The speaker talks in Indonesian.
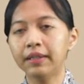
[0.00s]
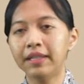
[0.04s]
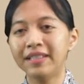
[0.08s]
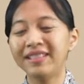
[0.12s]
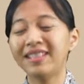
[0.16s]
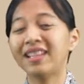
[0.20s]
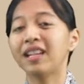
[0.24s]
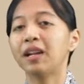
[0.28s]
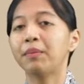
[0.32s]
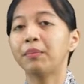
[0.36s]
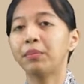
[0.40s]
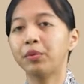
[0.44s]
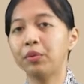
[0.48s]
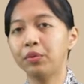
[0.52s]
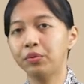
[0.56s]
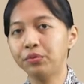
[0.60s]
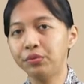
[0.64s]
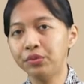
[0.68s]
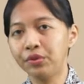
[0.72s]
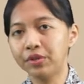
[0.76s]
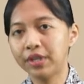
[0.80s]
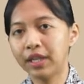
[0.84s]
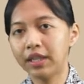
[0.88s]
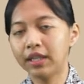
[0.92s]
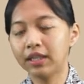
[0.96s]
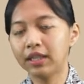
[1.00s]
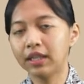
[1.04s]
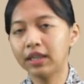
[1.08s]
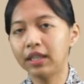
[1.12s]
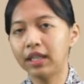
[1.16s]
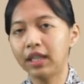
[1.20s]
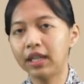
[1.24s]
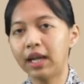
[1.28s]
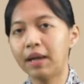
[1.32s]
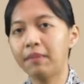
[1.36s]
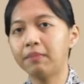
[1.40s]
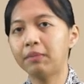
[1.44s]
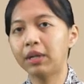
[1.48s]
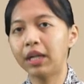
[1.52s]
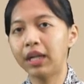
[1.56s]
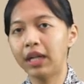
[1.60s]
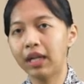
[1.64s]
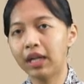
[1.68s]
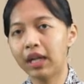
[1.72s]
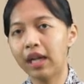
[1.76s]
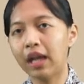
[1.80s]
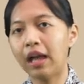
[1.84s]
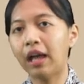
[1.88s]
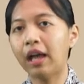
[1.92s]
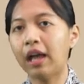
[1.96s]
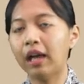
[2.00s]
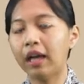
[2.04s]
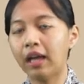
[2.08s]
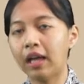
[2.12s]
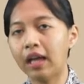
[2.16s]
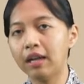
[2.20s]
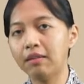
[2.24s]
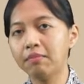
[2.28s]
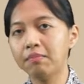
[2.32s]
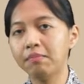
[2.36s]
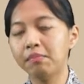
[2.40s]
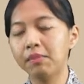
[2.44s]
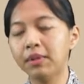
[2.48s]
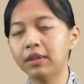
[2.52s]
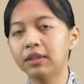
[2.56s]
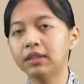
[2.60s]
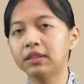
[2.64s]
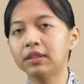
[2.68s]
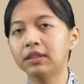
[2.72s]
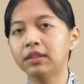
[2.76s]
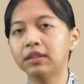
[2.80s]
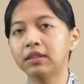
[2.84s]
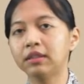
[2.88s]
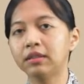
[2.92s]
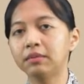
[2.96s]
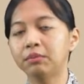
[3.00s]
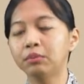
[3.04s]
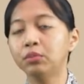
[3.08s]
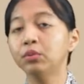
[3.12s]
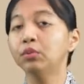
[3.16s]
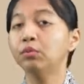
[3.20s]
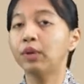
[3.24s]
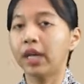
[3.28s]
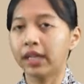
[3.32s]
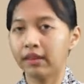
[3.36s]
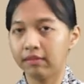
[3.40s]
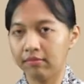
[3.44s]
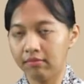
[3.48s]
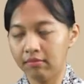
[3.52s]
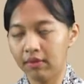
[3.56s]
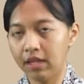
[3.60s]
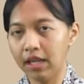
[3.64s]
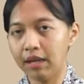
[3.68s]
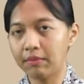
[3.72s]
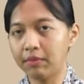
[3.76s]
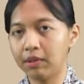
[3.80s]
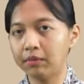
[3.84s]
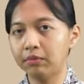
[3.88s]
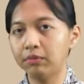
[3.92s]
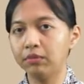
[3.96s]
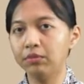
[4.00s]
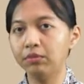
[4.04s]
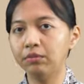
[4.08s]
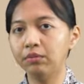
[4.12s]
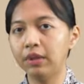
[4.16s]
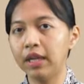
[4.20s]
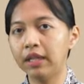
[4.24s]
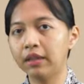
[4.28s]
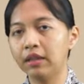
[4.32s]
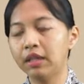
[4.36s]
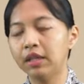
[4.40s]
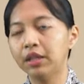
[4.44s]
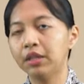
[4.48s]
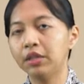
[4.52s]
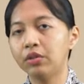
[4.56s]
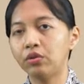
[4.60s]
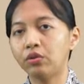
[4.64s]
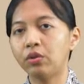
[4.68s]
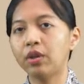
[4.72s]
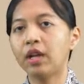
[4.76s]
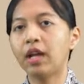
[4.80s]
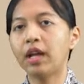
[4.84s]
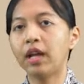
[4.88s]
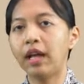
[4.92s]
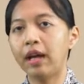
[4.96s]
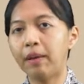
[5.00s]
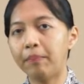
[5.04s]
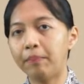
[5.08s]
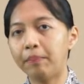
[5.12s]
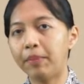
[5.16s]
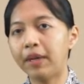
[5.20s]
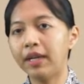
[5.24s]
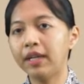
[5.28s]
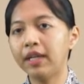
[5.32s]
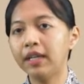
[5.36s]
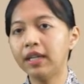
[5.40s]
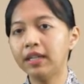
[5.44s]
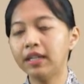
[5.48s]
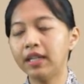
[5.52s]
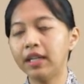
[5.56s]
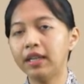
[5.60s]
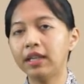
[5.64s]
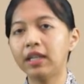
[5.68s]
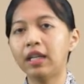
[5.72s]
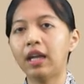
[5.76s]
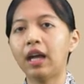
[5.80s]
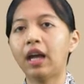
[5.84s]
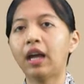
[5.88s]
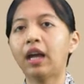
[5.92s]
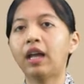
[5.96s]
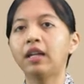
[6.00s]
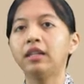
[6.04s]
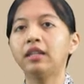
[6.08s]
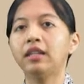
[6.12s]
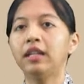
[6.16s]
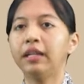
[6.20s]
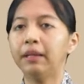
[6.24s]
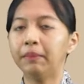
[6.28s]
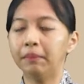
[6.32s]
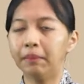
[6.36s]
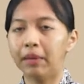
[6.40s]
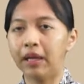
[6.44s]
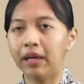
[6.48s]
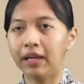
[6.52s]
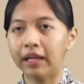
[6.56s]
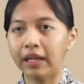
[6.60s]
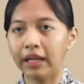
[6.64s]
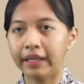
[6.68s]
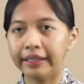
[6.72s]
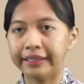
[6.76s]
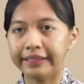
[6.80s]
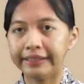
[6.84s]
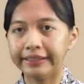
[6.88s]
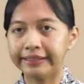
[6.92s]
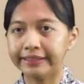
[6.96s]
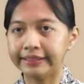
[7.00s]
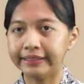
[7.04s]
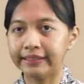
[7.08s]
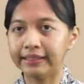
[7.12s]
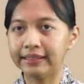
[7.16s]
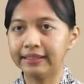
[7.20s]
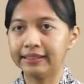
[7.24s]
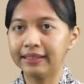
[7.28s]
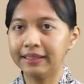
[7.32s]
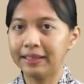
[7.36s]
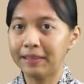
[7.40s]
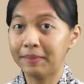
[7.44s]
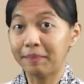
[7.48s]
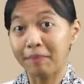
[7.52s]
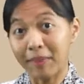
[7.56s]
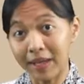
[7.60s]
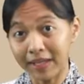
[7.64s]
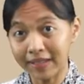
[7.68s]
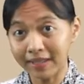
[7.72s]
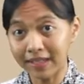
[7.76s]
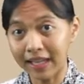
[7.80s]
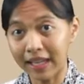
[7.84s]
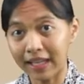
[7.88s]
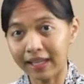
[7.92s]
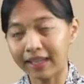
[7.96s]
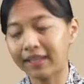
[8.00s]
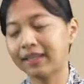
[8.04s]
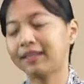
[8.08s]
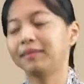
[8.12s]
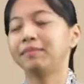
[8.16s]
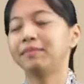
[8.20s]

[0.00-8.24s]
cara produsen ketika mereka akan membuat ya membuat corak apa yang nanti akan dilemparkan ke pasar.